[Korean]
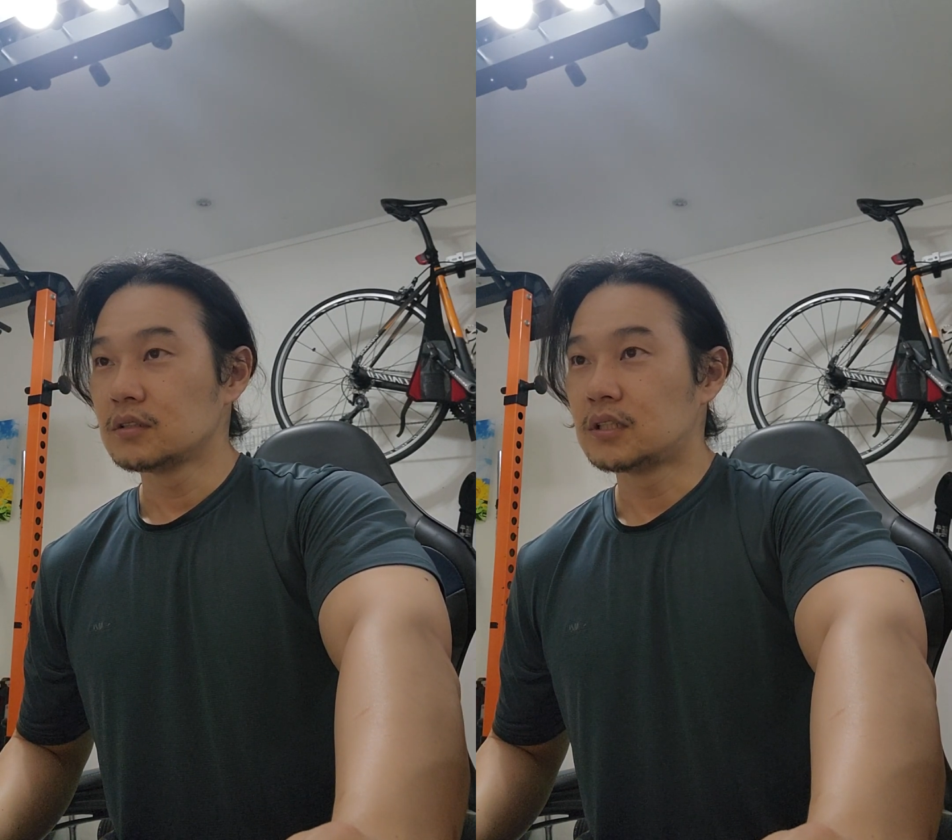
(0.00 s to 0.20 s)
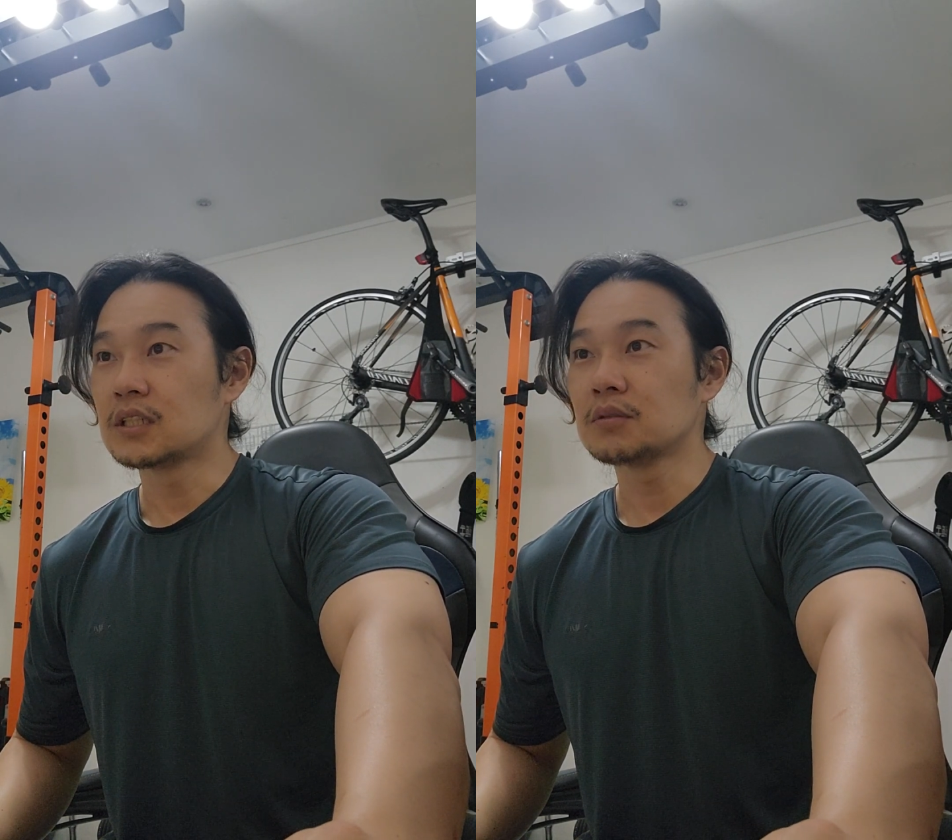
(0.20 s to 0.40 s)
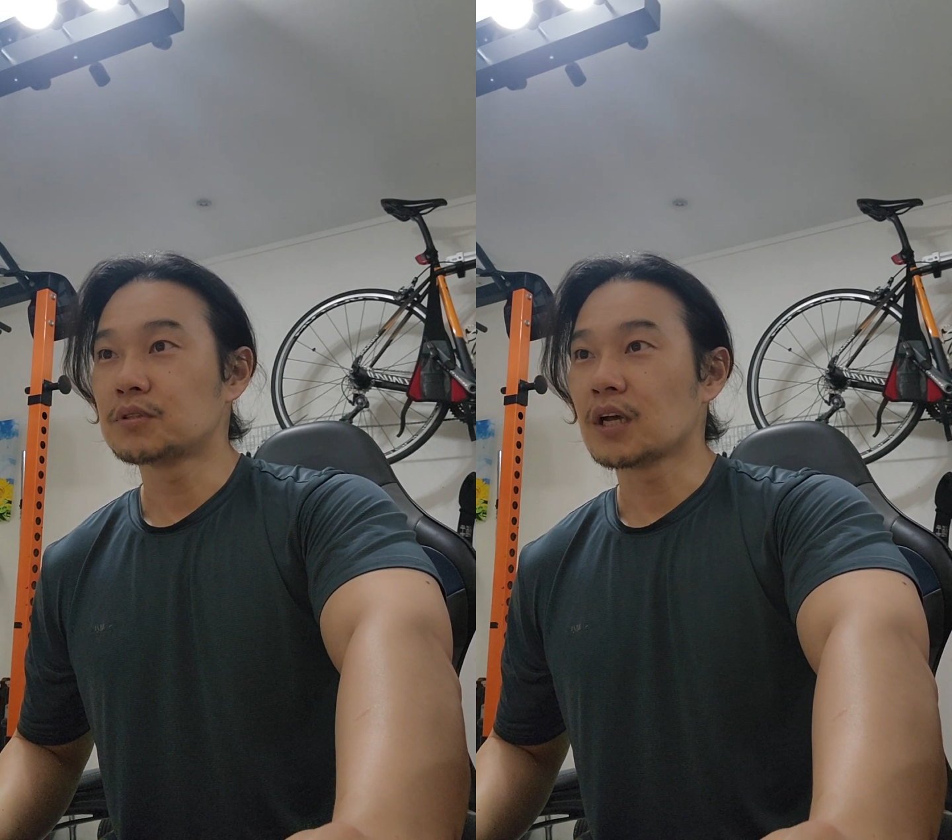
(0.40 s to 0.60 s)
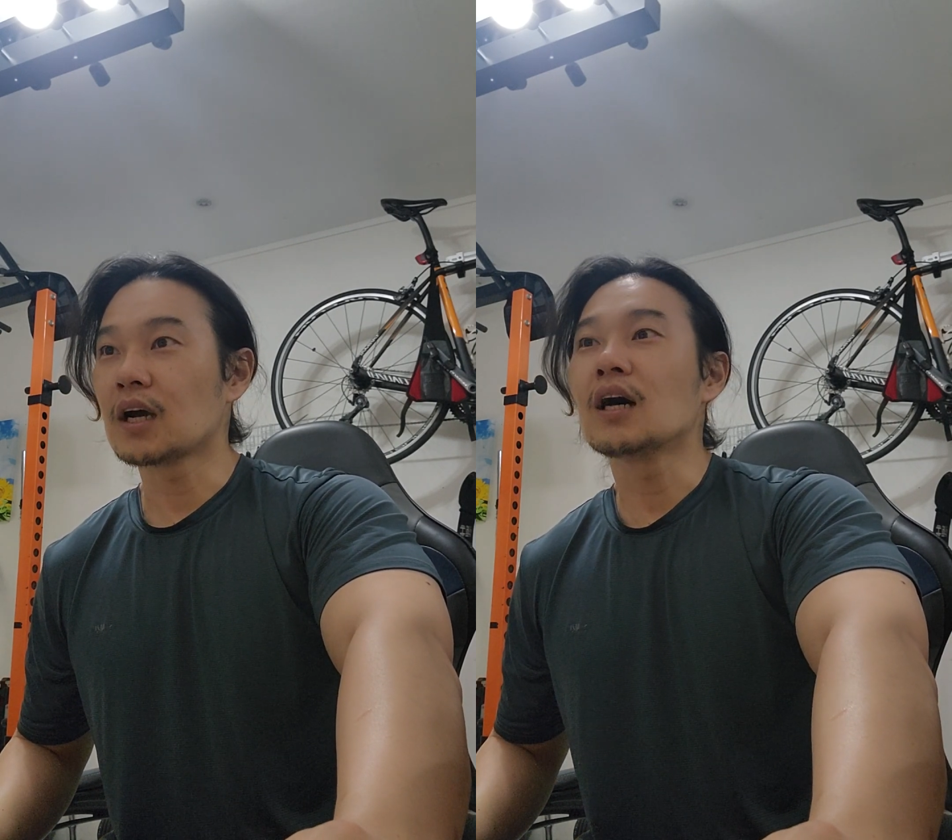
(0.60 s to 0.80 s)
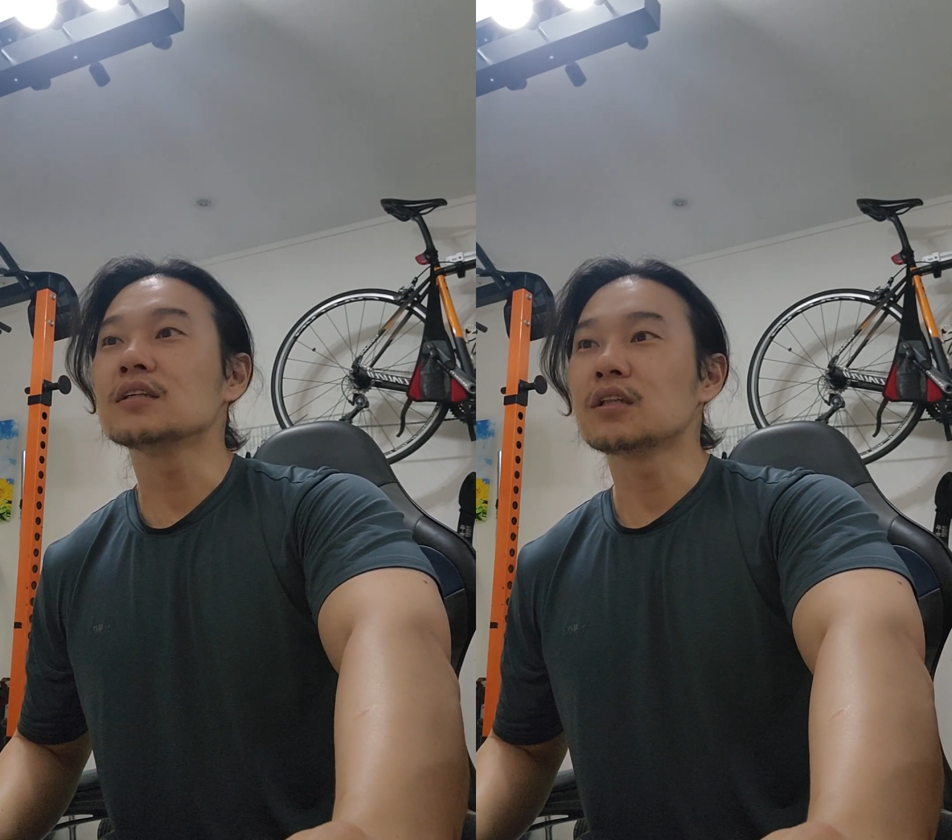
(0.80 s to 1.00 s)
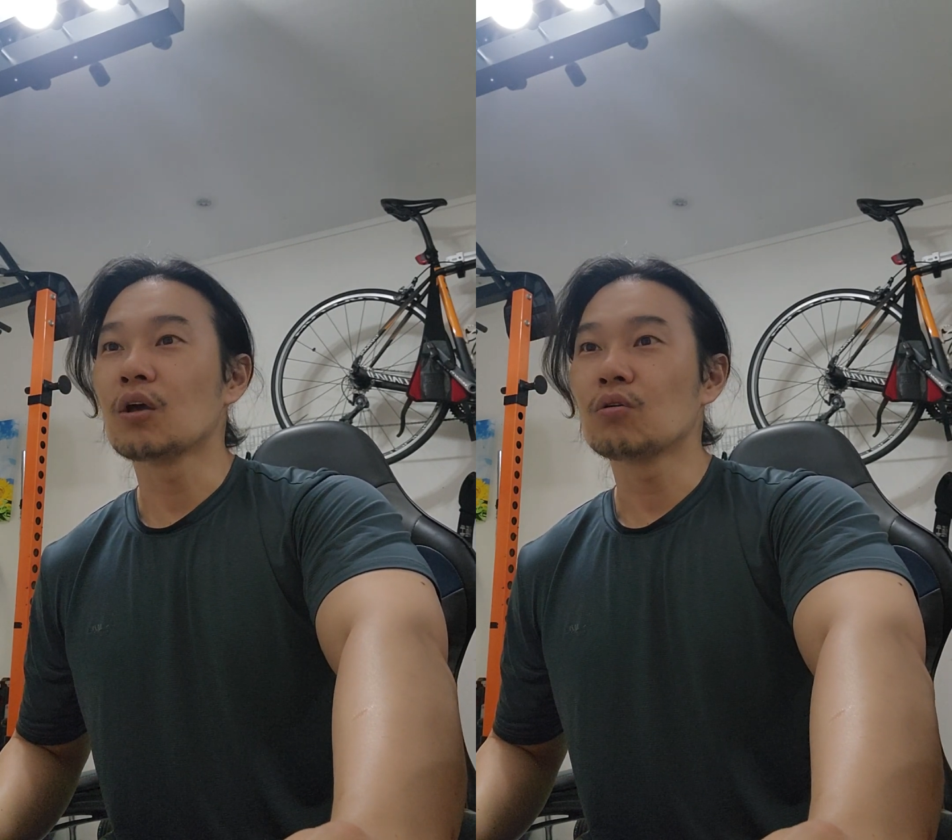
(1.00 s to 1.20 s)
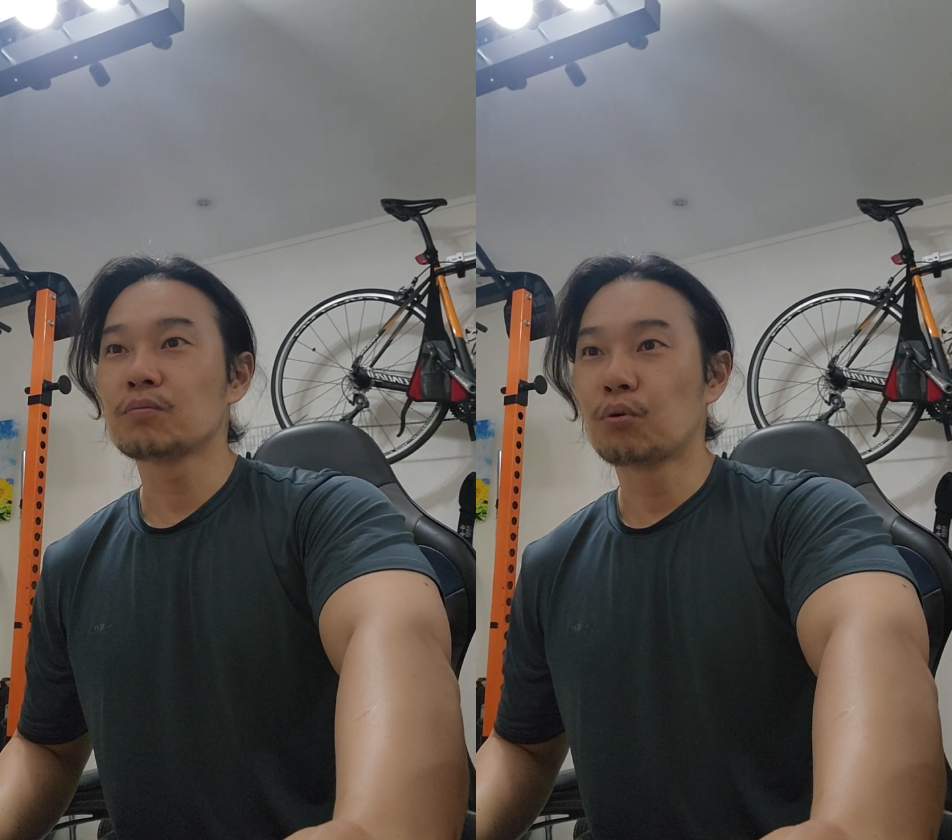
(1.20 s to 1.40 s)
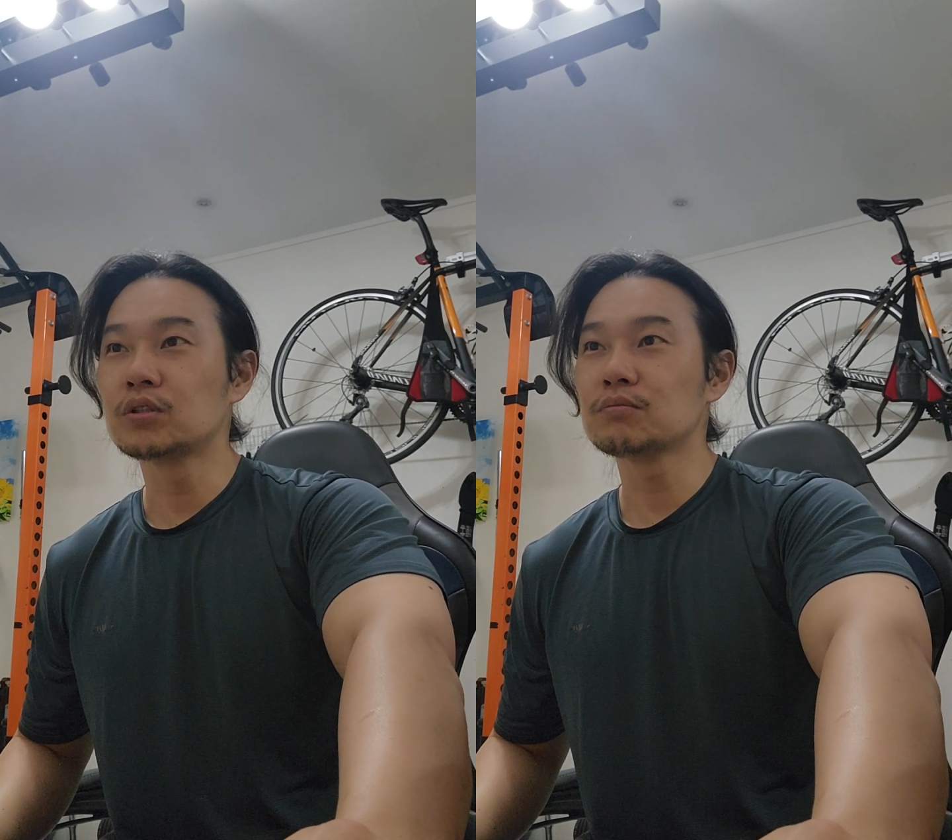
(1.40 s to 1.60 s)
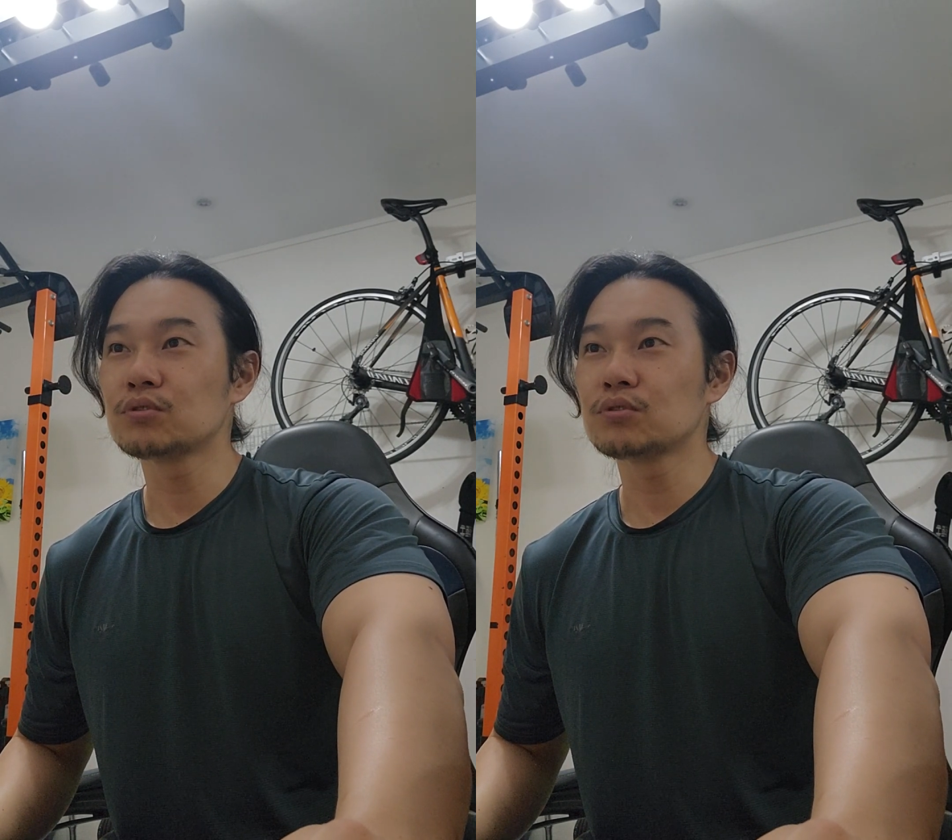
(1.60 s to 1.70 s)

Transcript: 지금 제가 하는 내용을 보신